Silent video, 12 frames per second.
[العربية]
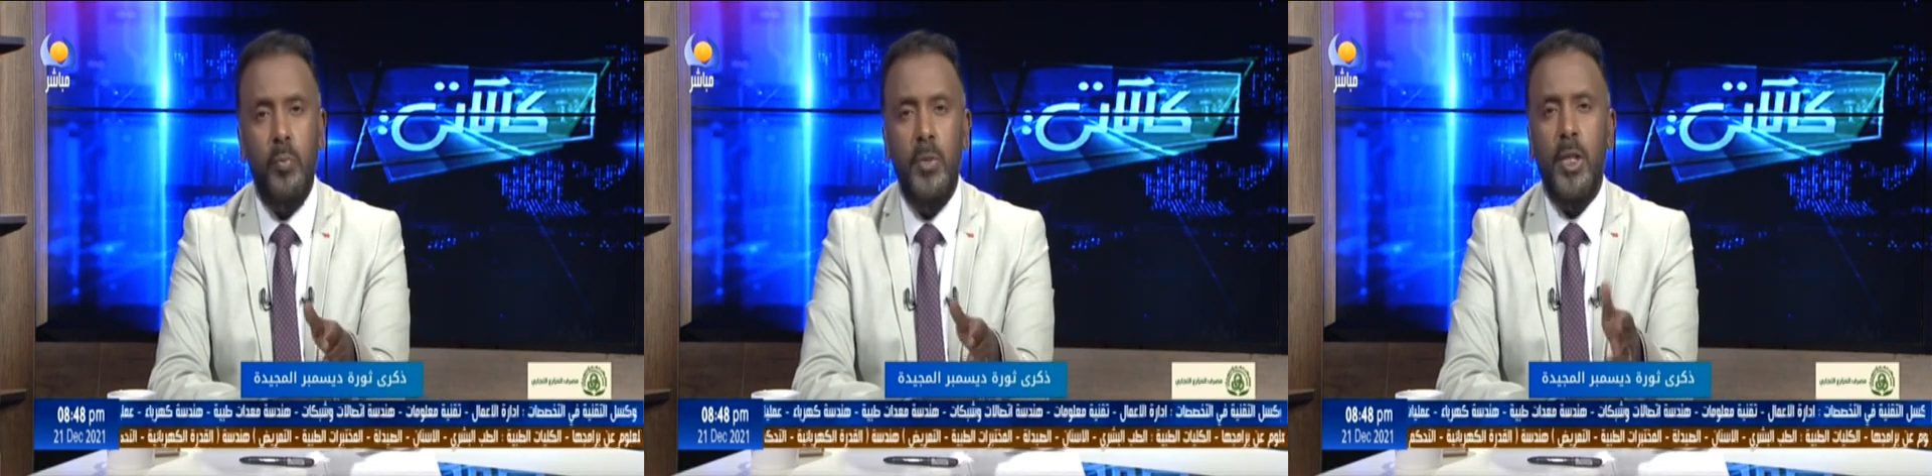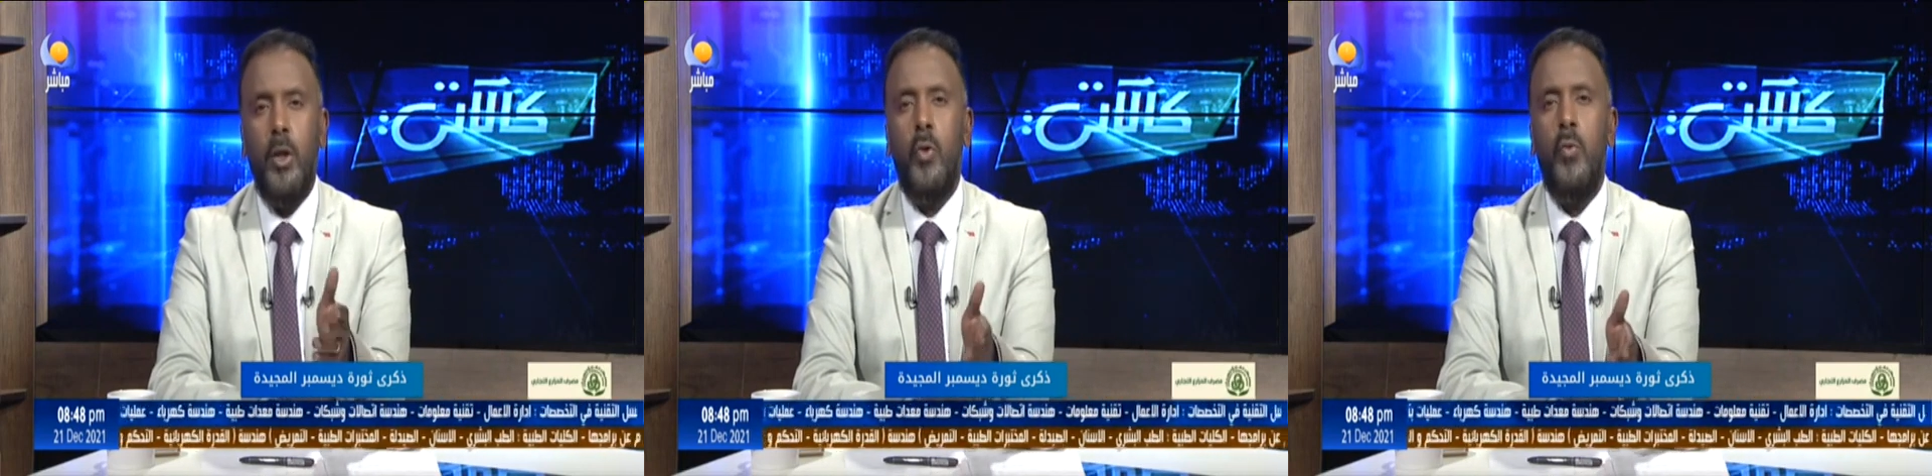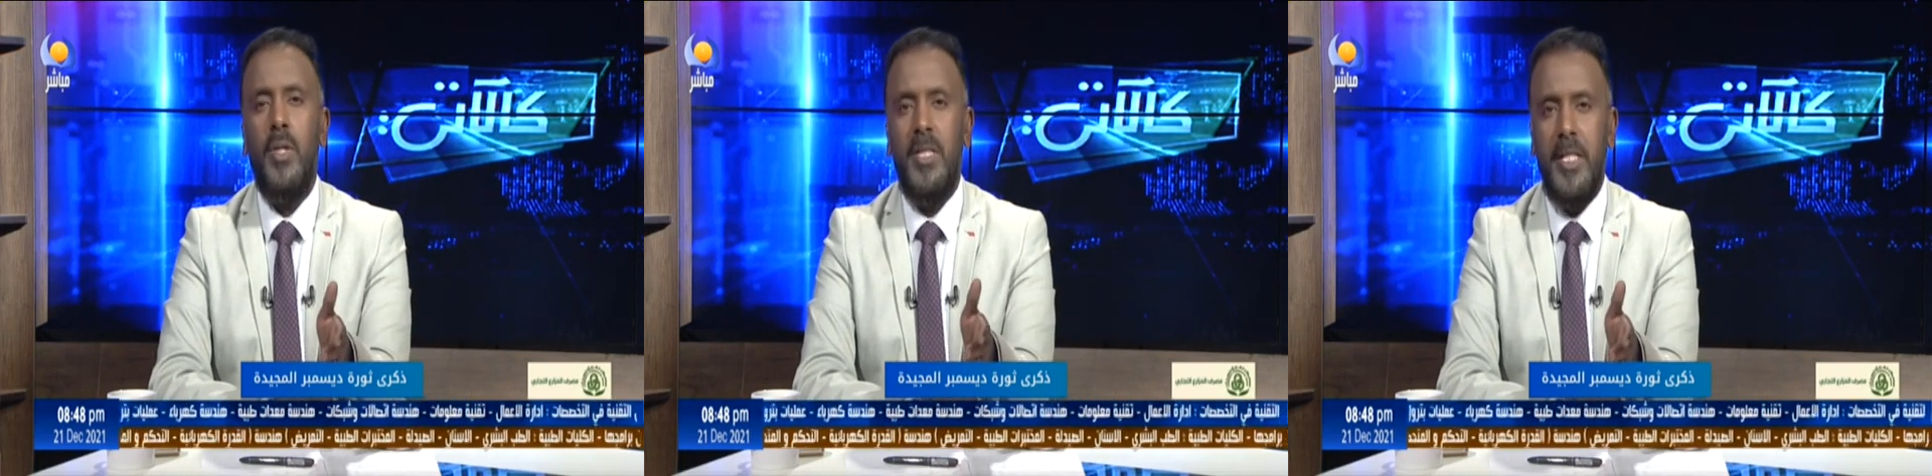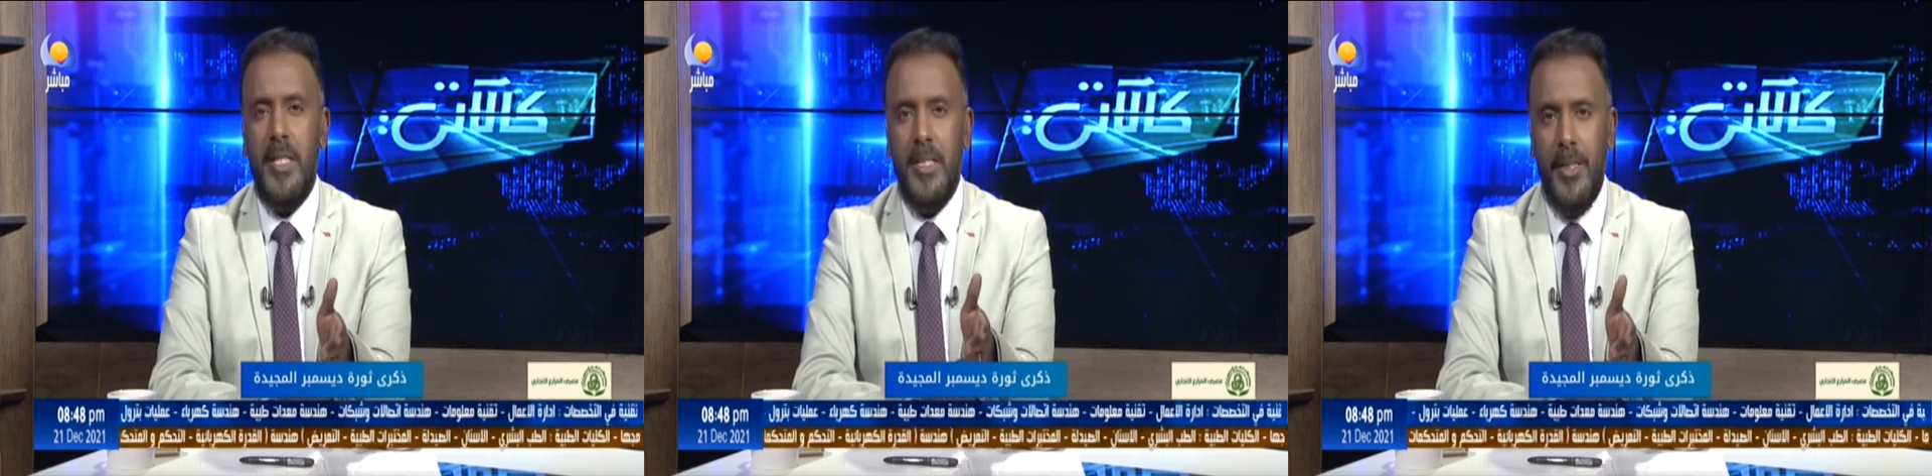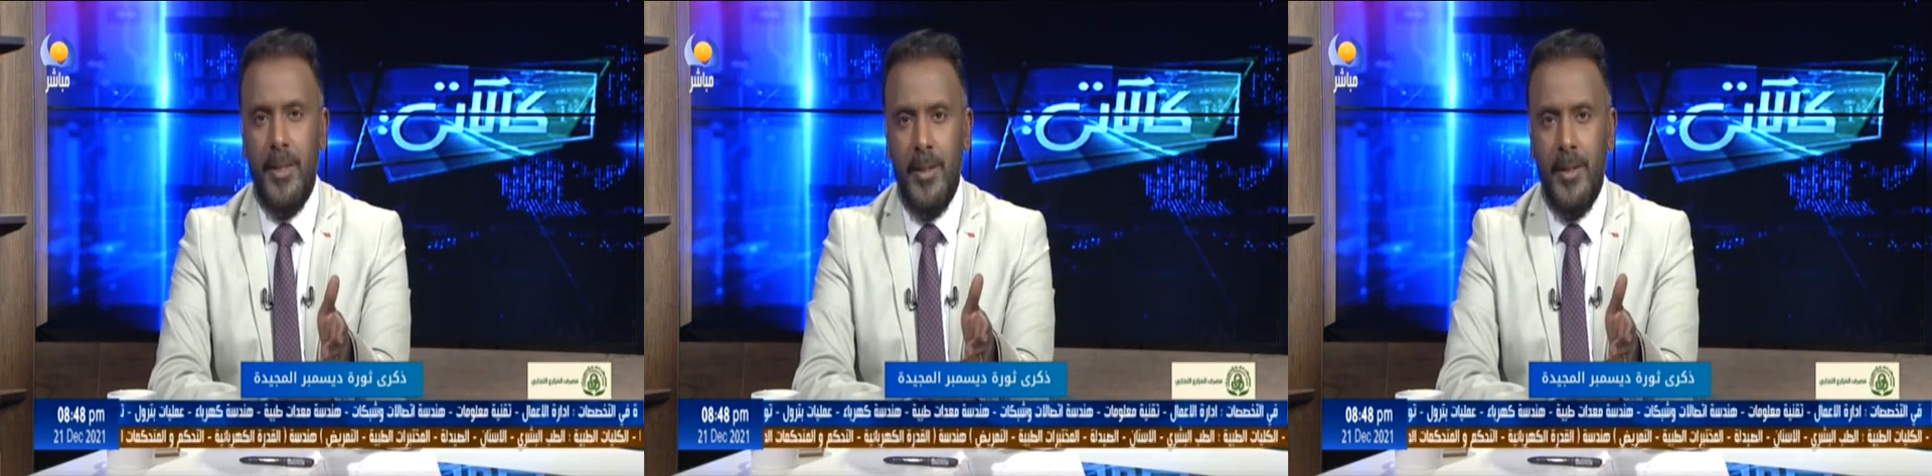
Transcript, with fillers: من القوى السياسية